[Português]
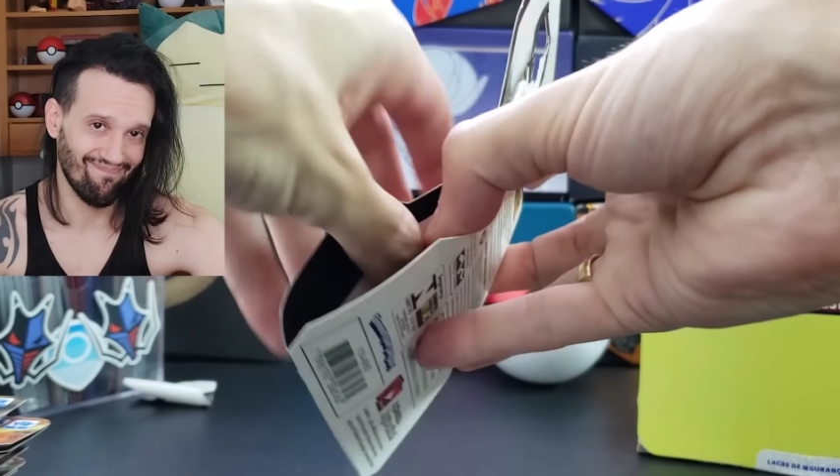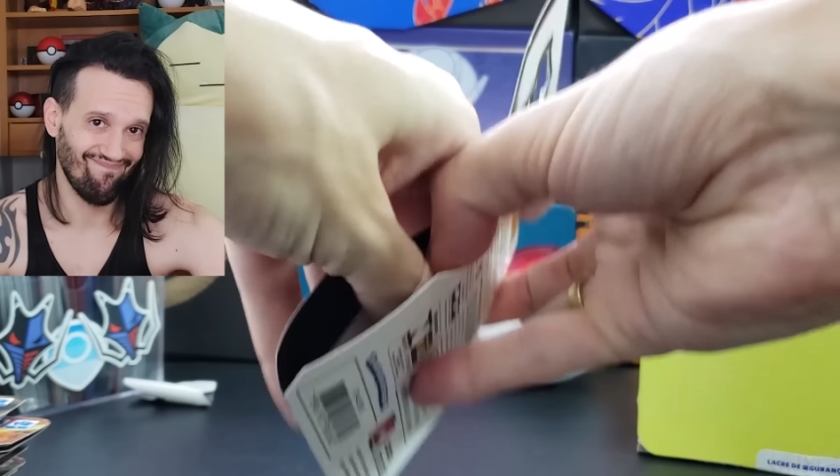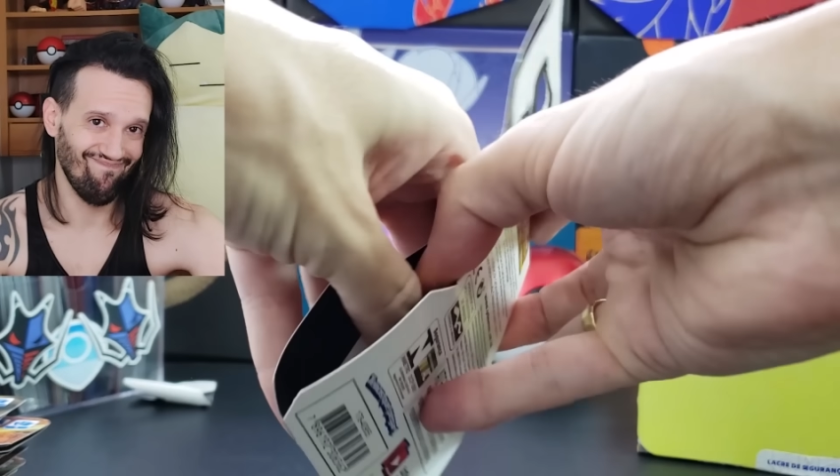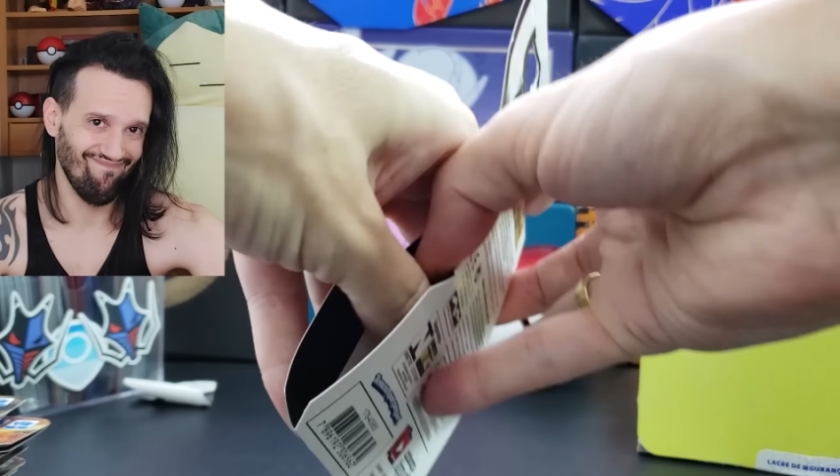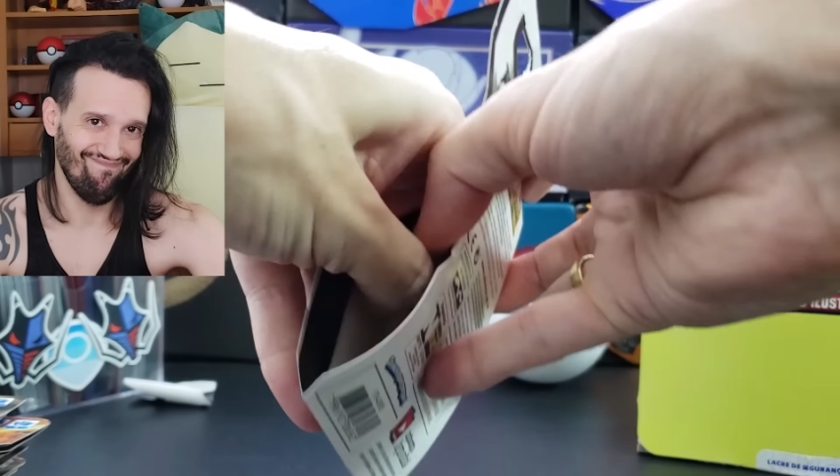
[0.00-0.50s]

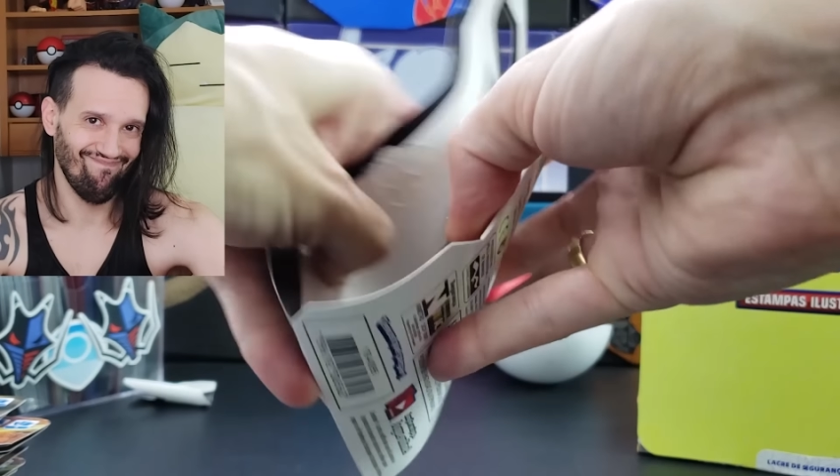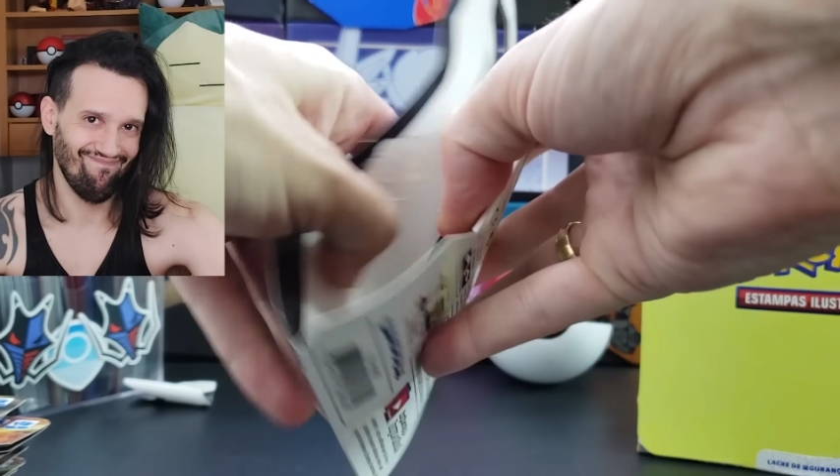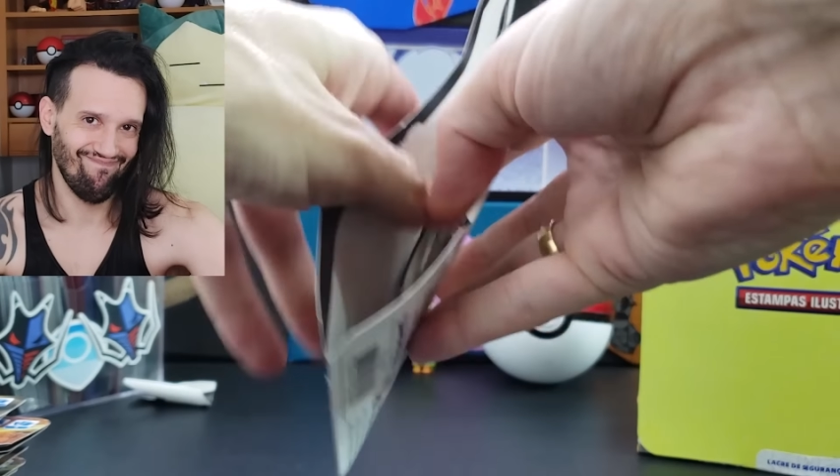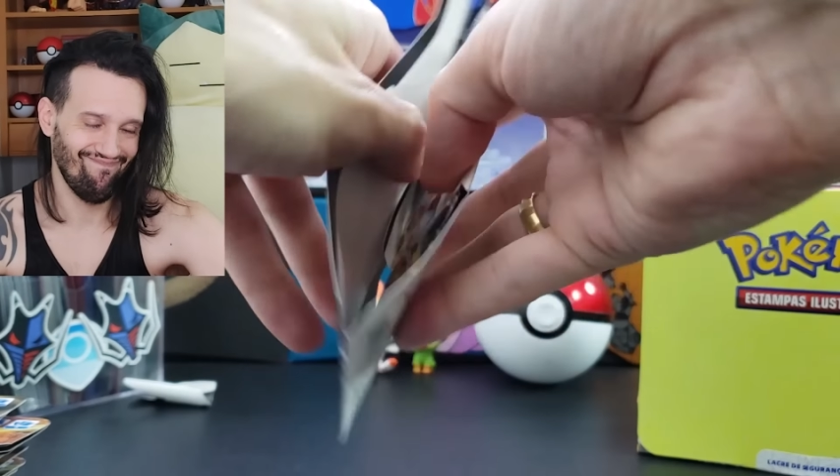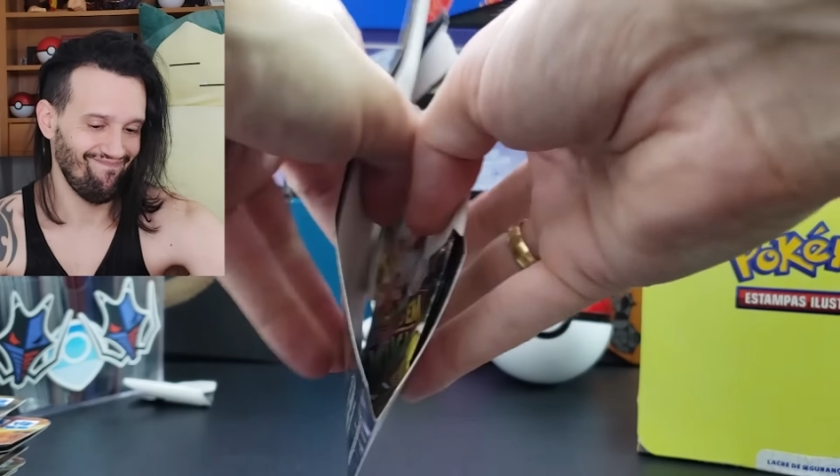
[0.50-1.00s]

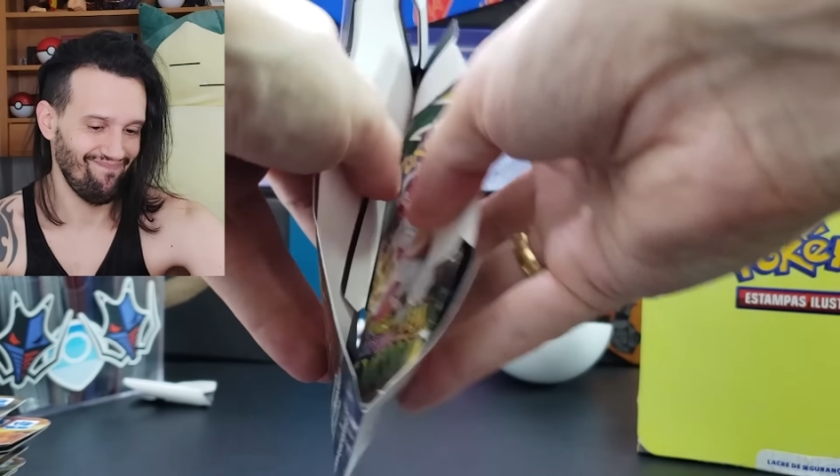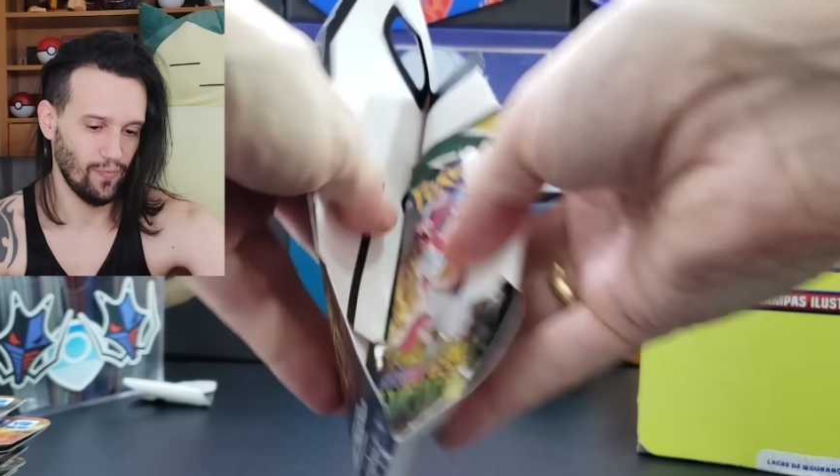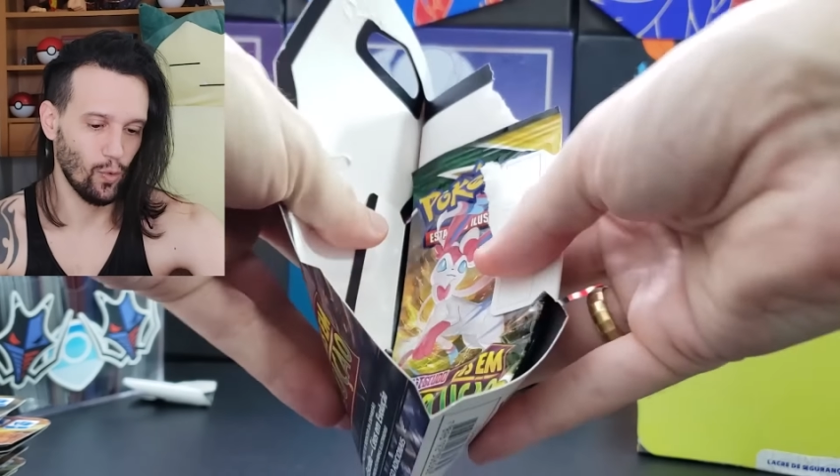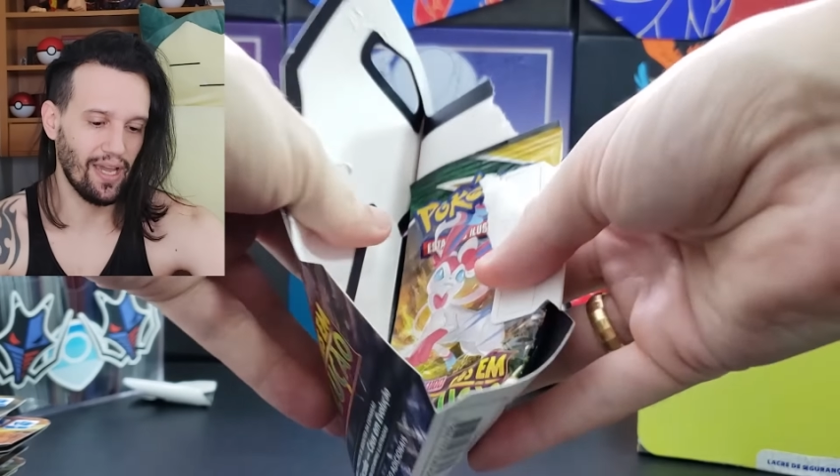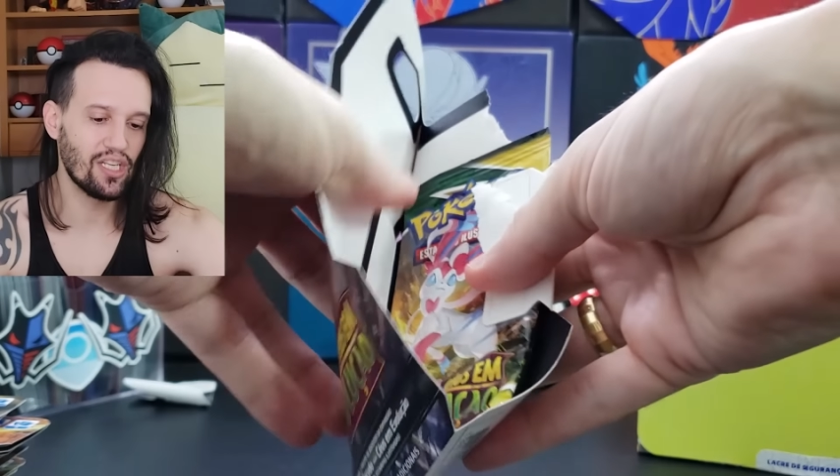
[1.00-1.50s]

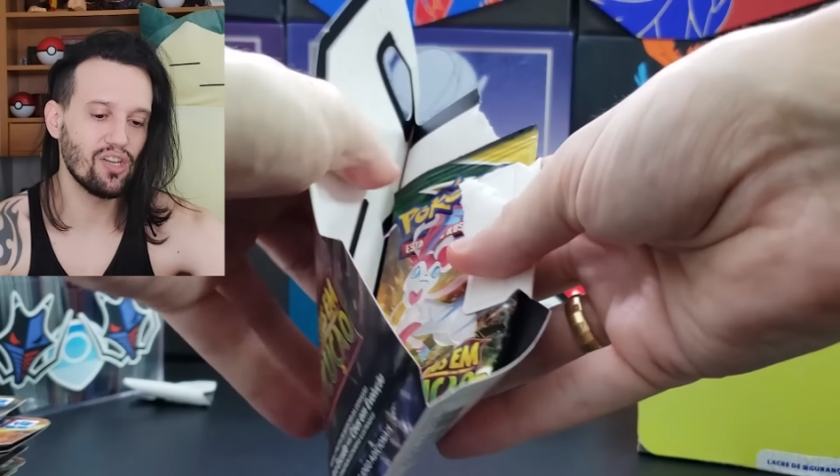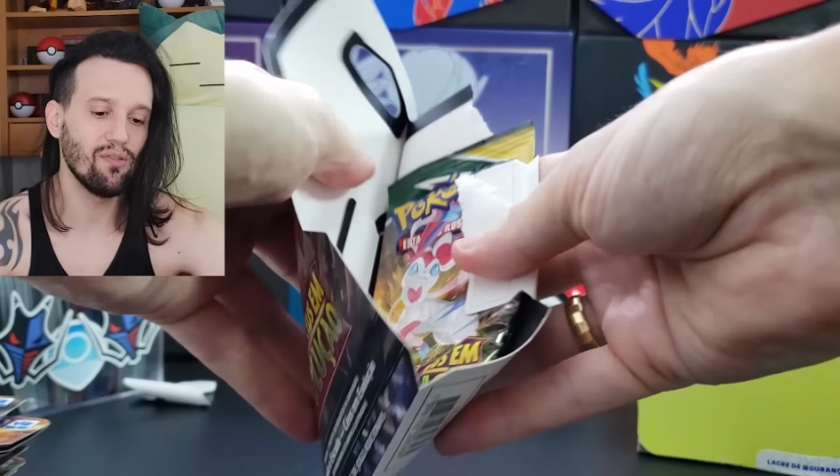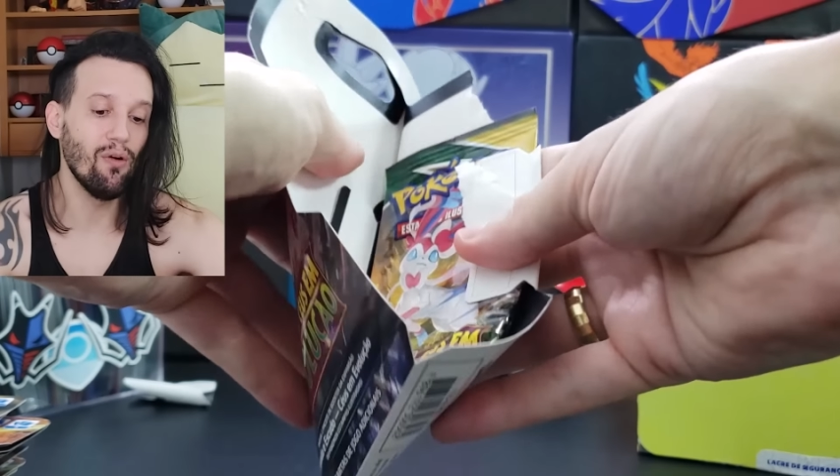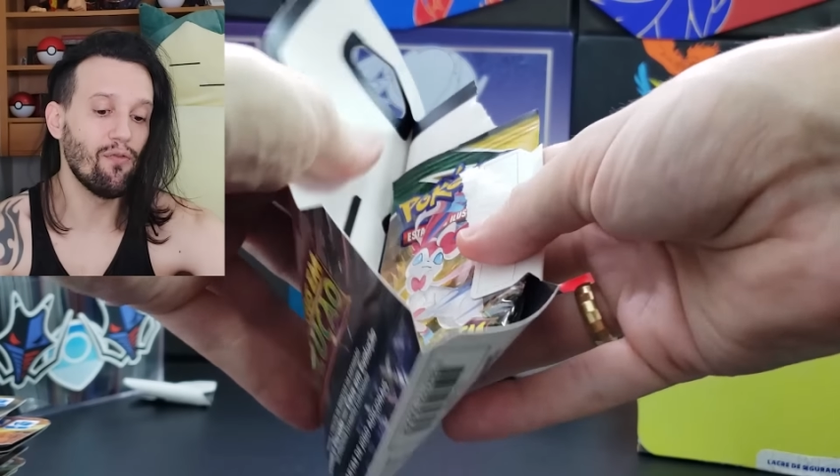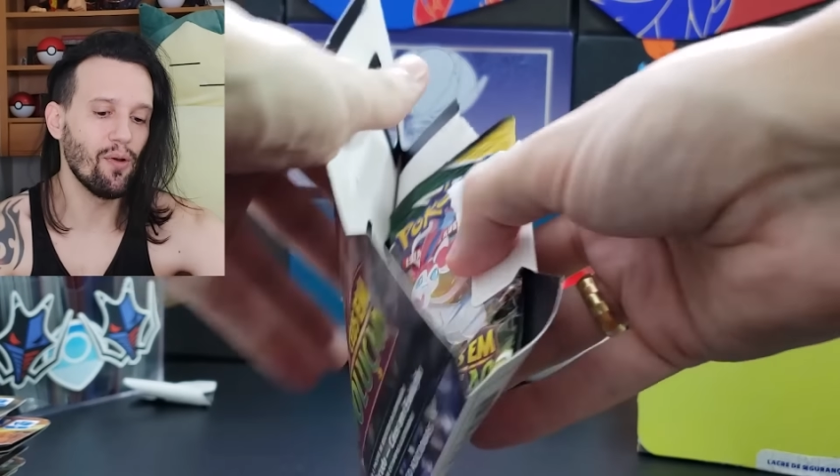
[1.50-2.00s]
Hum, o rating
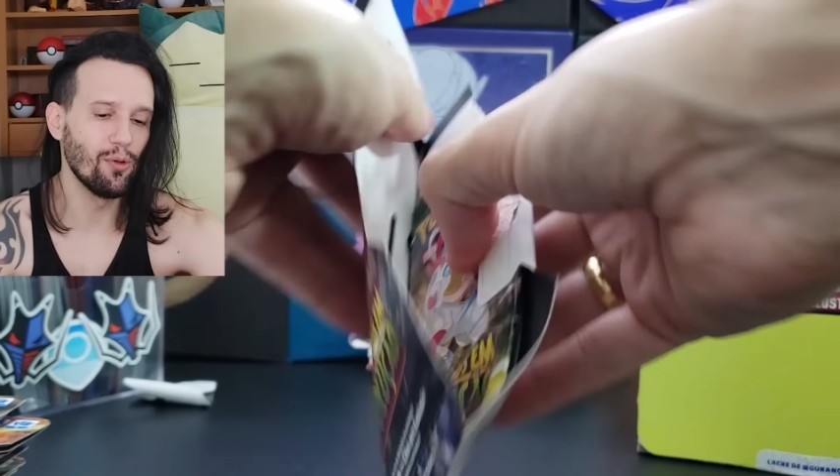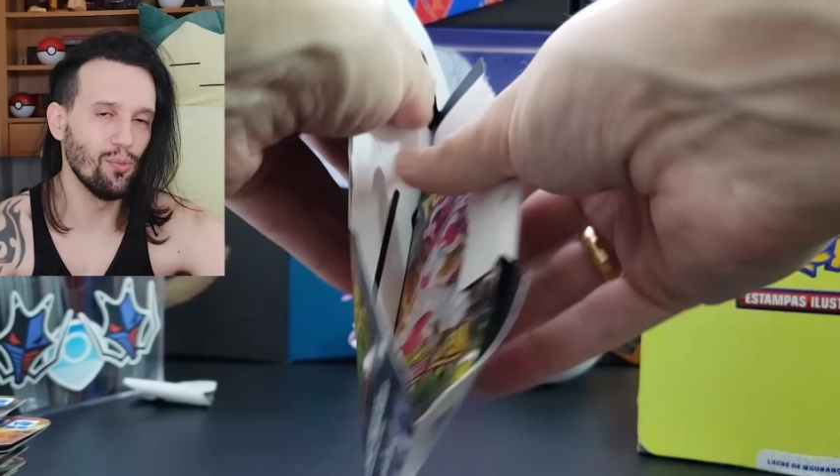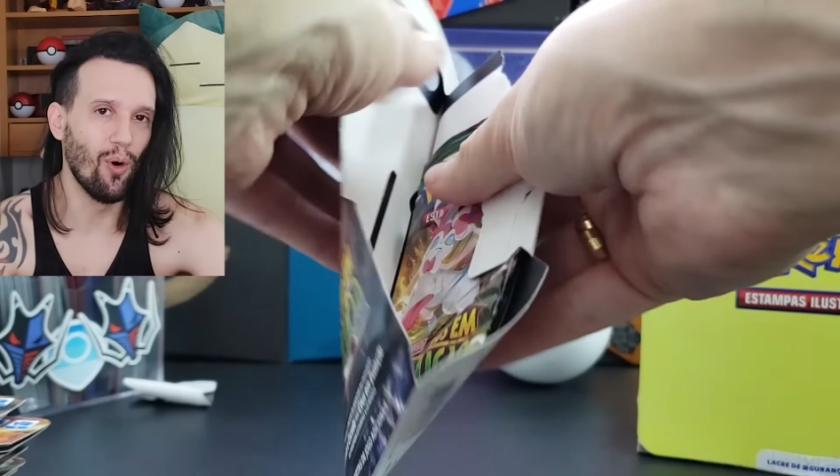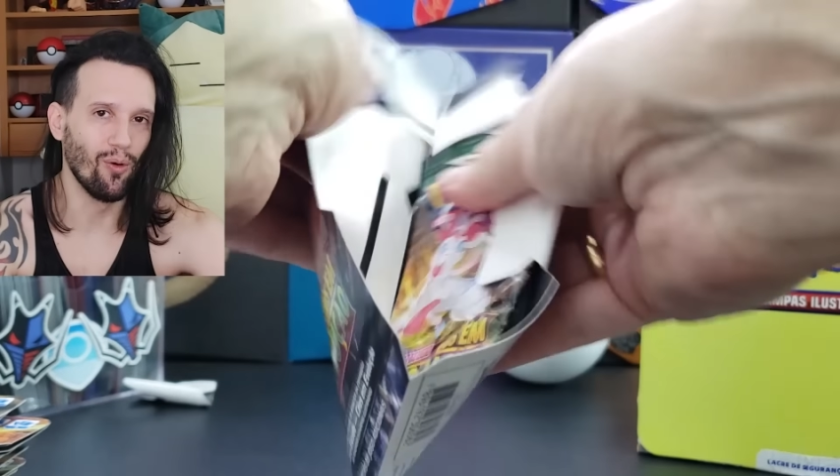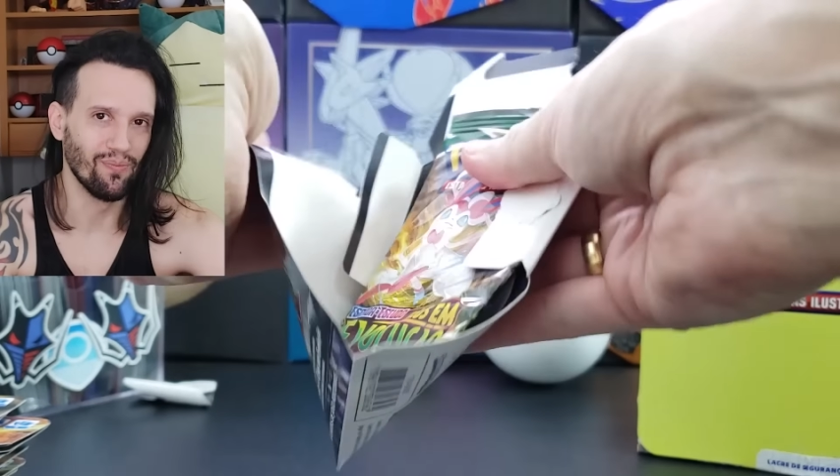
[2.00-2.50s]
não foi muito
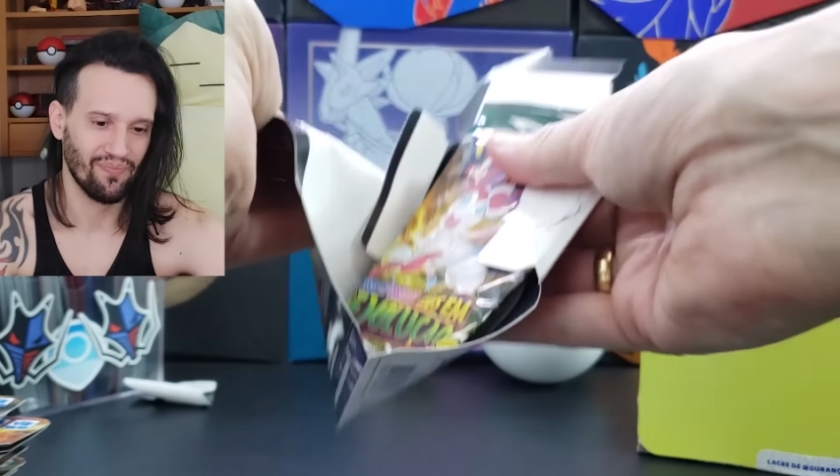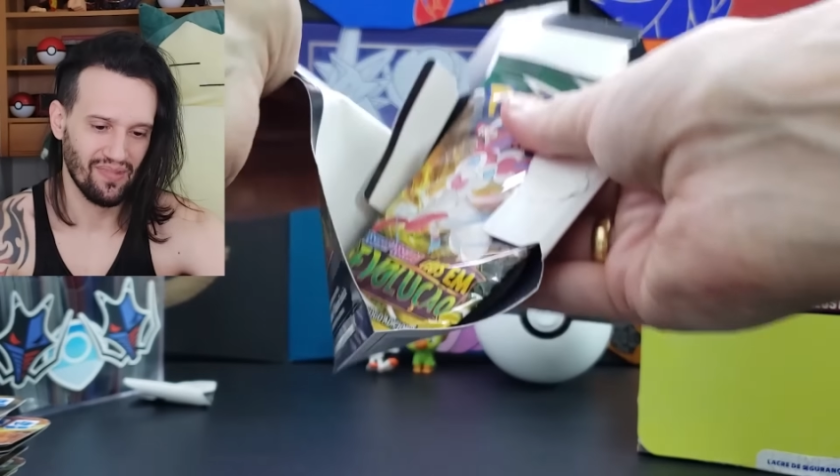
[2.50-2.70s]
bom,